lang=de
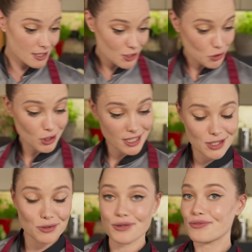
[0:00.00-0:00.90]
Ich koche
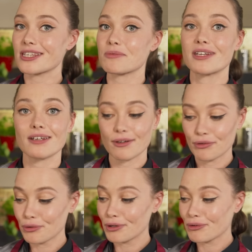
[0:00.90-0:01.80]
jetzt nur noch fix meine
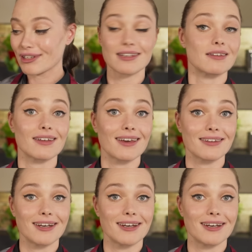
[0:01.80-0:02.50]
Raffioli und richte direkt